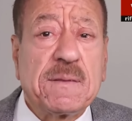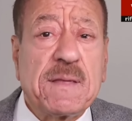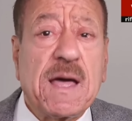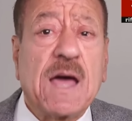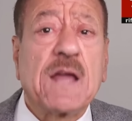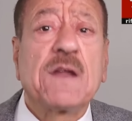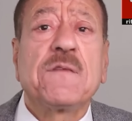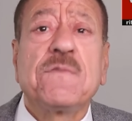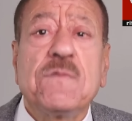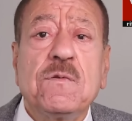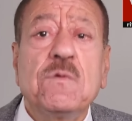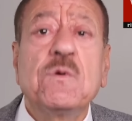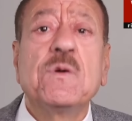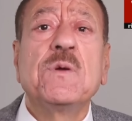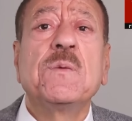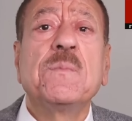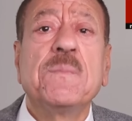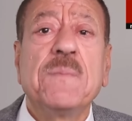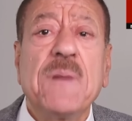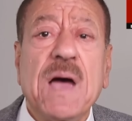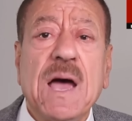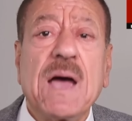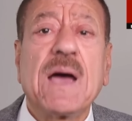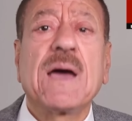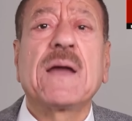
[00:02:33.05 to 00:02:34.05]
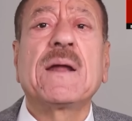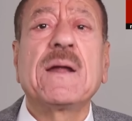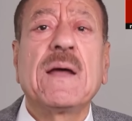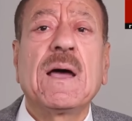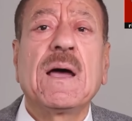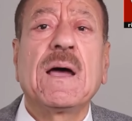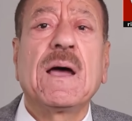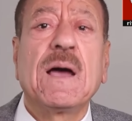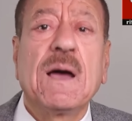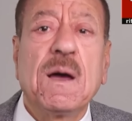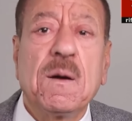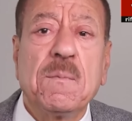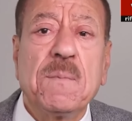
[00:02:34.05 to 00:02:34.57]
تعرفون ما
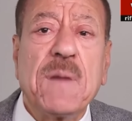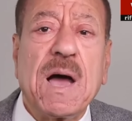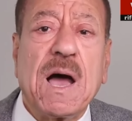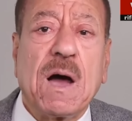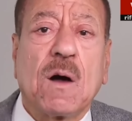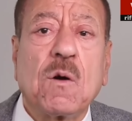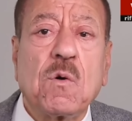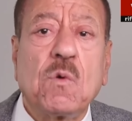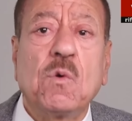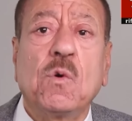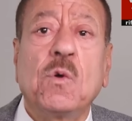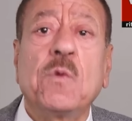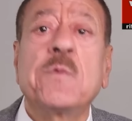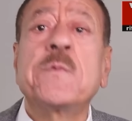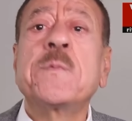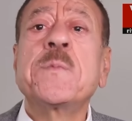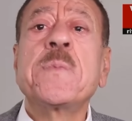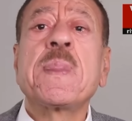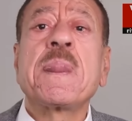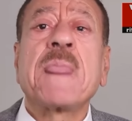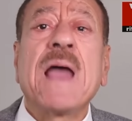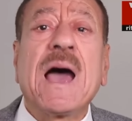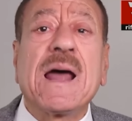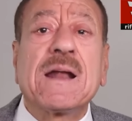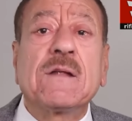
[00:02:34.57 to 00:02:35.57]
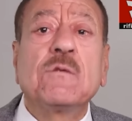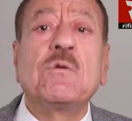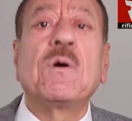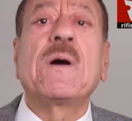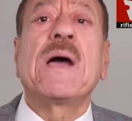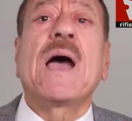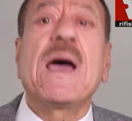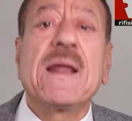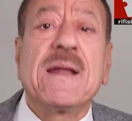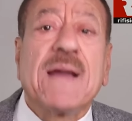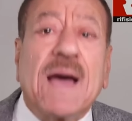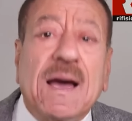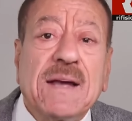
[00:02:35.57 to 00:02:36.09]
أنا ما أقوله
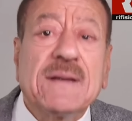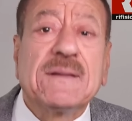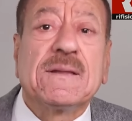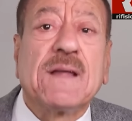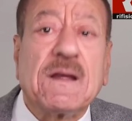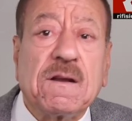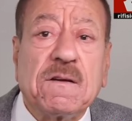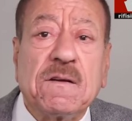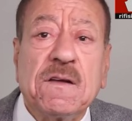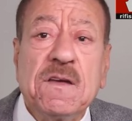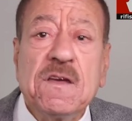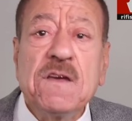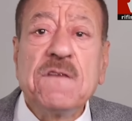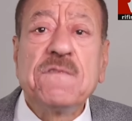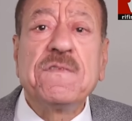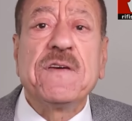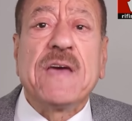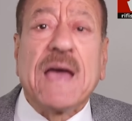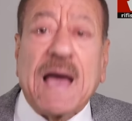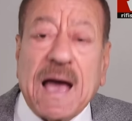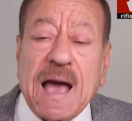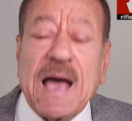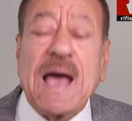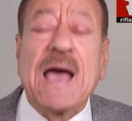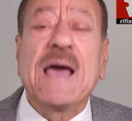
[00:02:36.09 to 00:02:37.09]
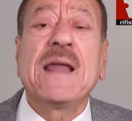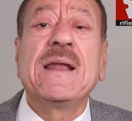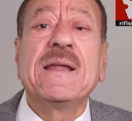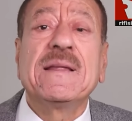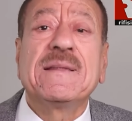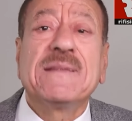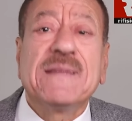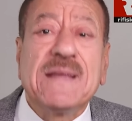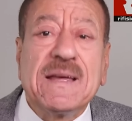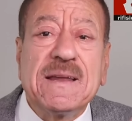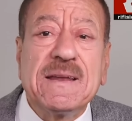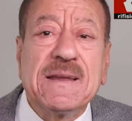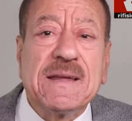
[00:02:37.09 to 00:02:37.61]
أردوغان أيضا في
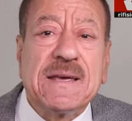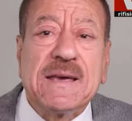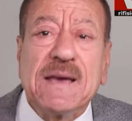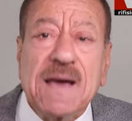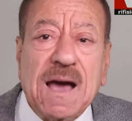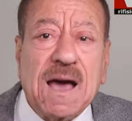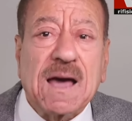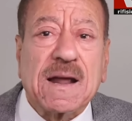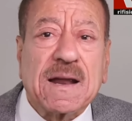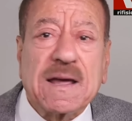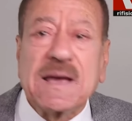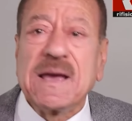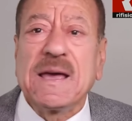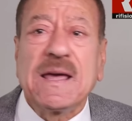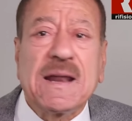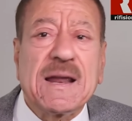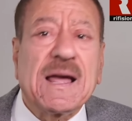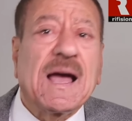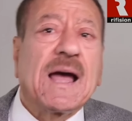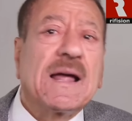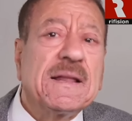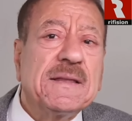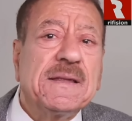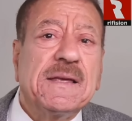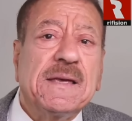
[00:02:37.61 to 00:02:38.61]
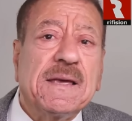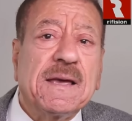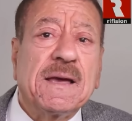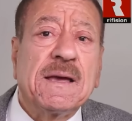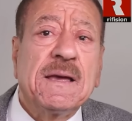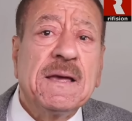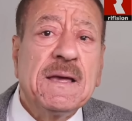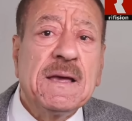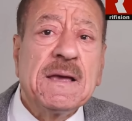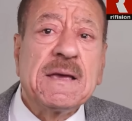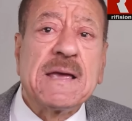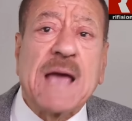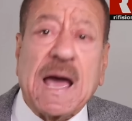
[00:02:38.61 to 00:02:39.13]
حالة انهيار غير عادية
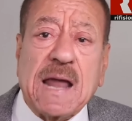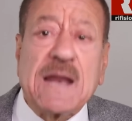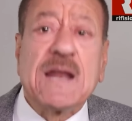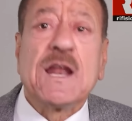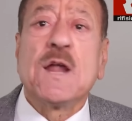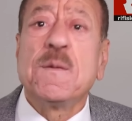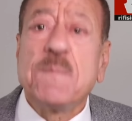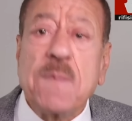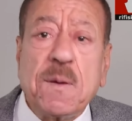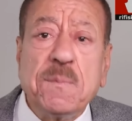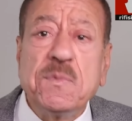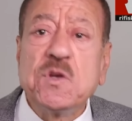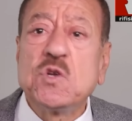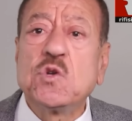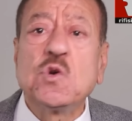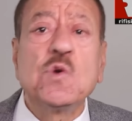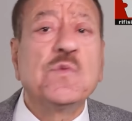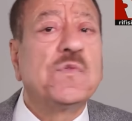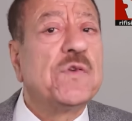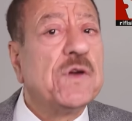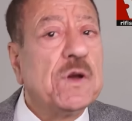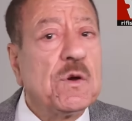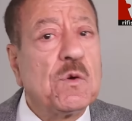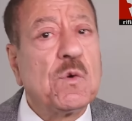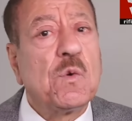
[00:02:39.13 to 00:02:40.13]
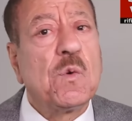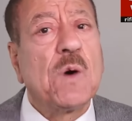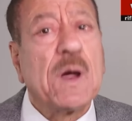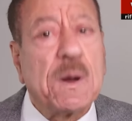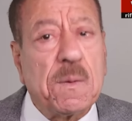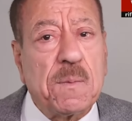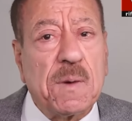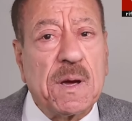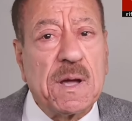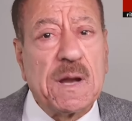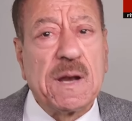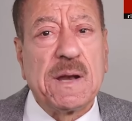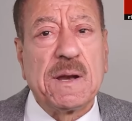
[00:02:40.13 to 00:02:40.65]
يعني لما بيشوف اللي هو
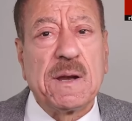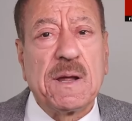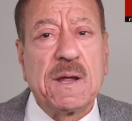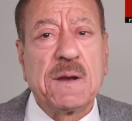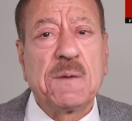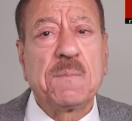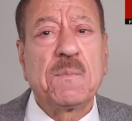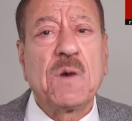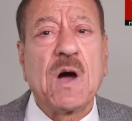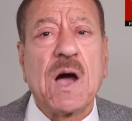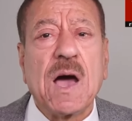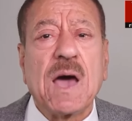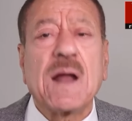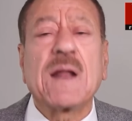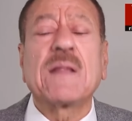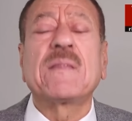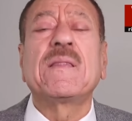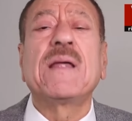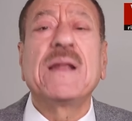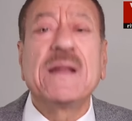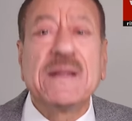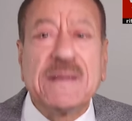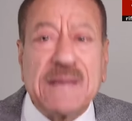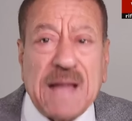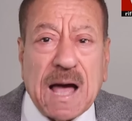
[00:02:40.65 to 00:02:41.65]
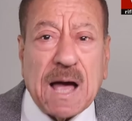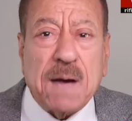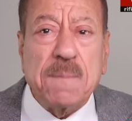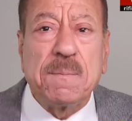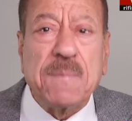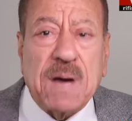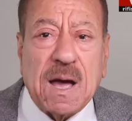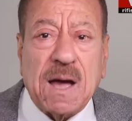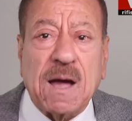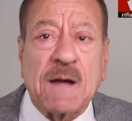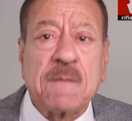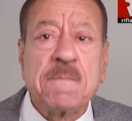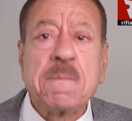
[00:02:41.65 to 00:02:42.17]
المعارضة اللي
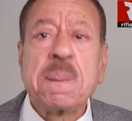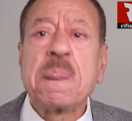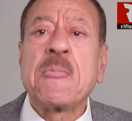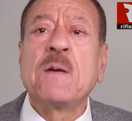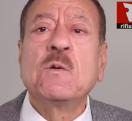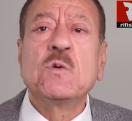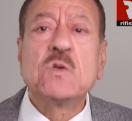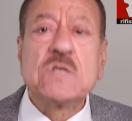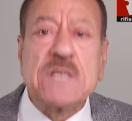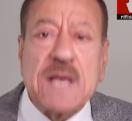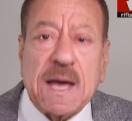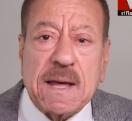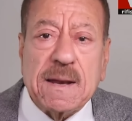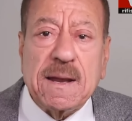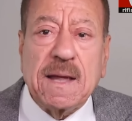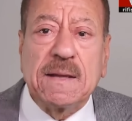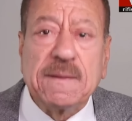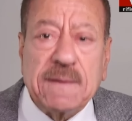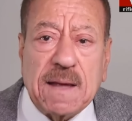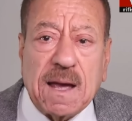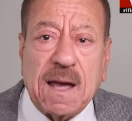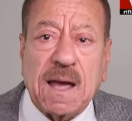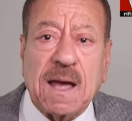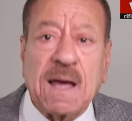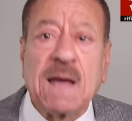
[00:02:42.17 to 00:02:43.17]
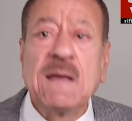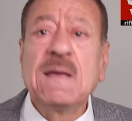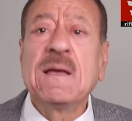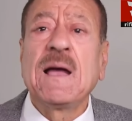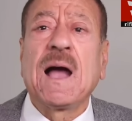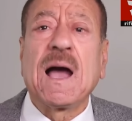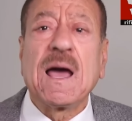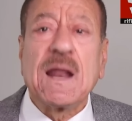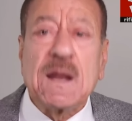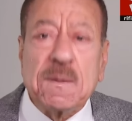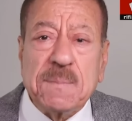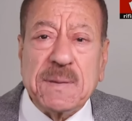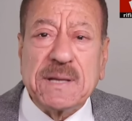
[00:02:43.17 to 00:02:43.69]
دعمها وساندها
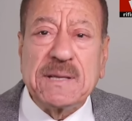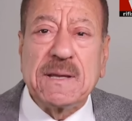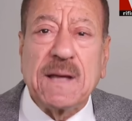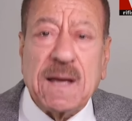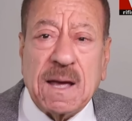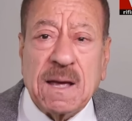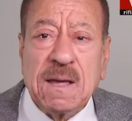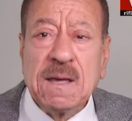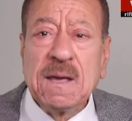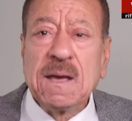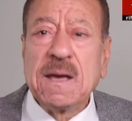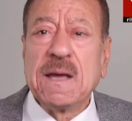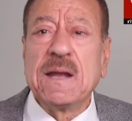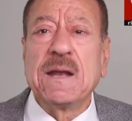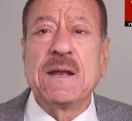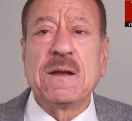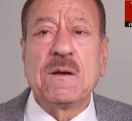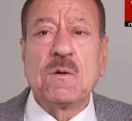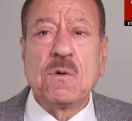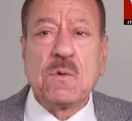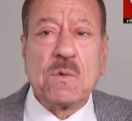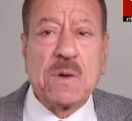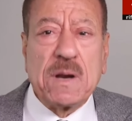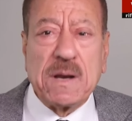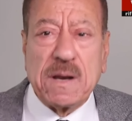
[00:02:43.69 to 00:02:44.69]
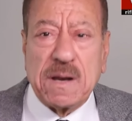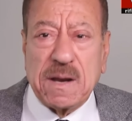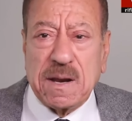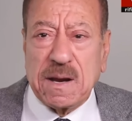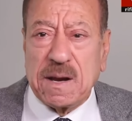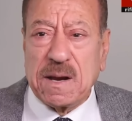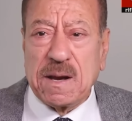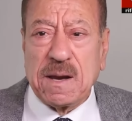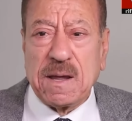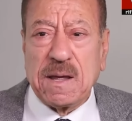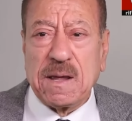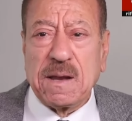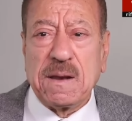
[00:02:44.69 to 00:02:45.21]
على مدى اللي هو
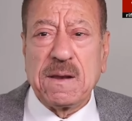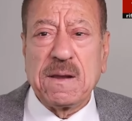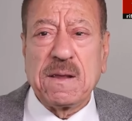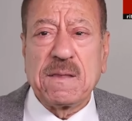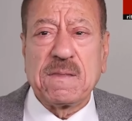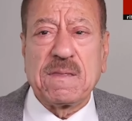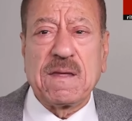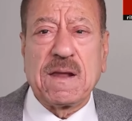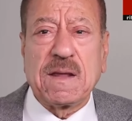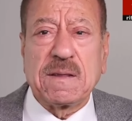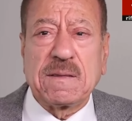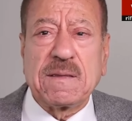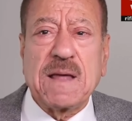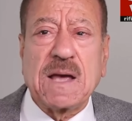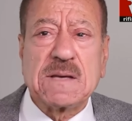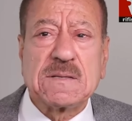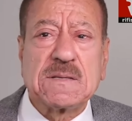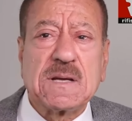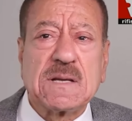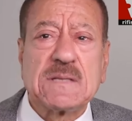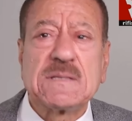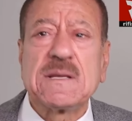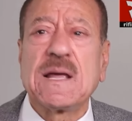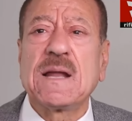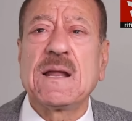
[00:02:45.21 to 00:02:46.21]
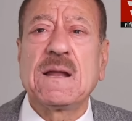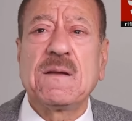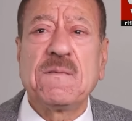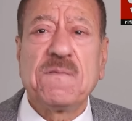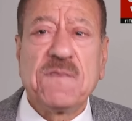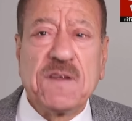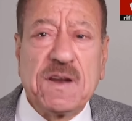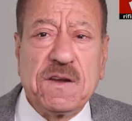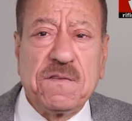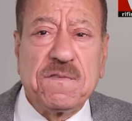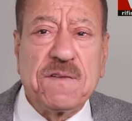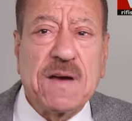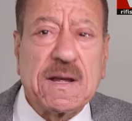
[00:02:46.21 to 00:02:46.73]
ال 13 سنة
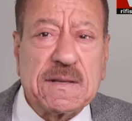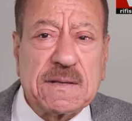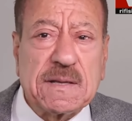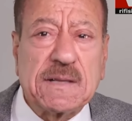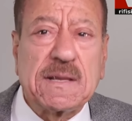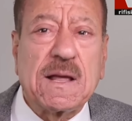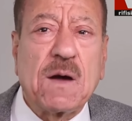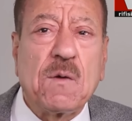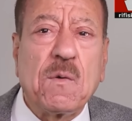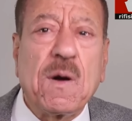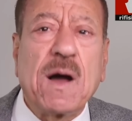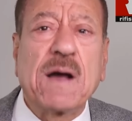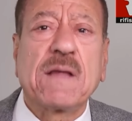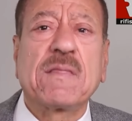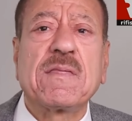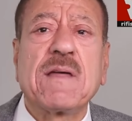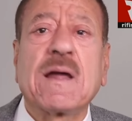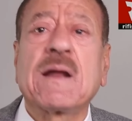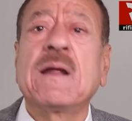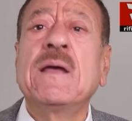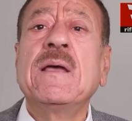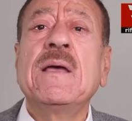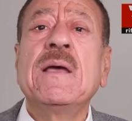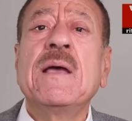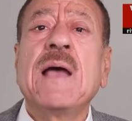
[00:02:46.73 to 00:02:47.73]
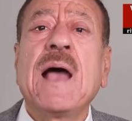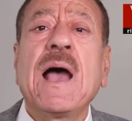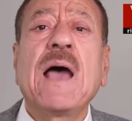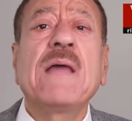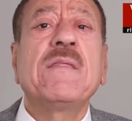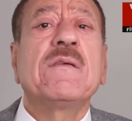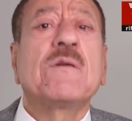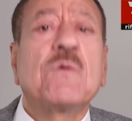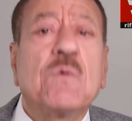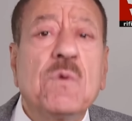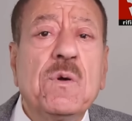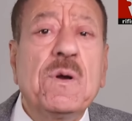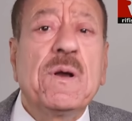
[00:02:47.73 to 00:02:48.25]
اللي فاتت أو أكثر
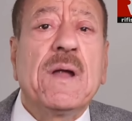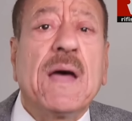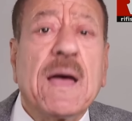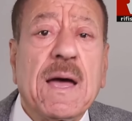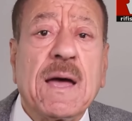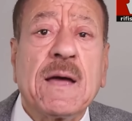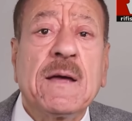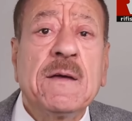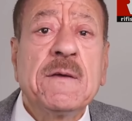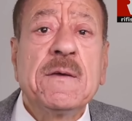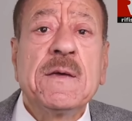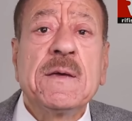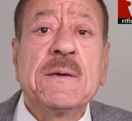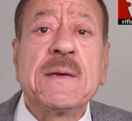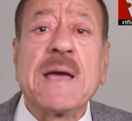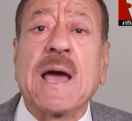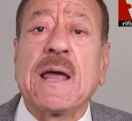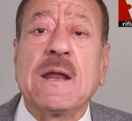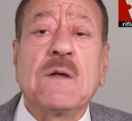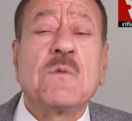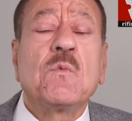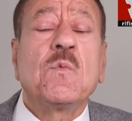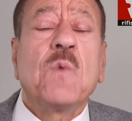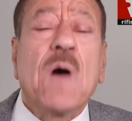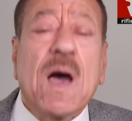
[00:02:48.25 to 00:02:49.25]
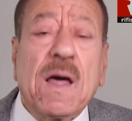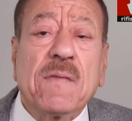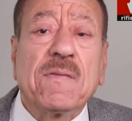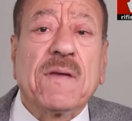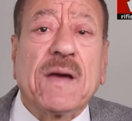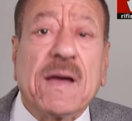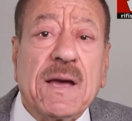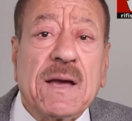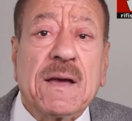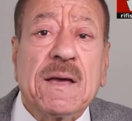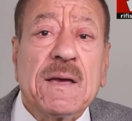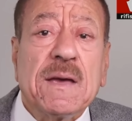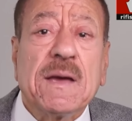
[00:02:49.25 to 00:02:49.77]
هذه كلها يعني
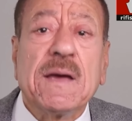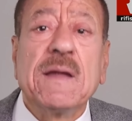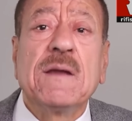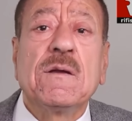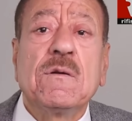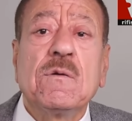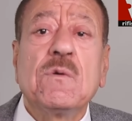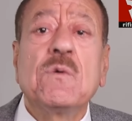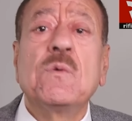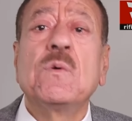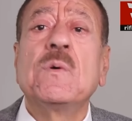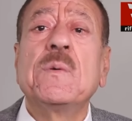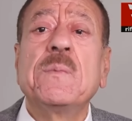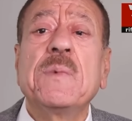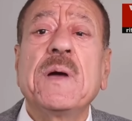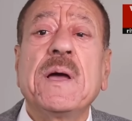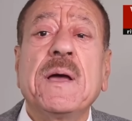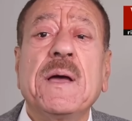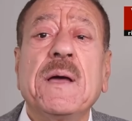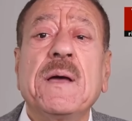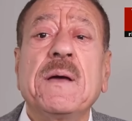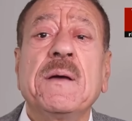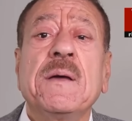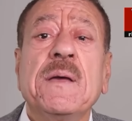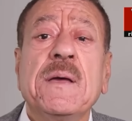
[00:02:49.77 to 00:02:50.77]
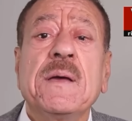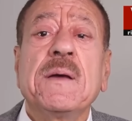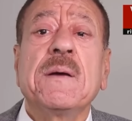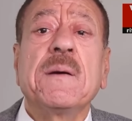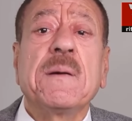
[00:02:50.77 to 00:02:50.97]
واضح أنه آه،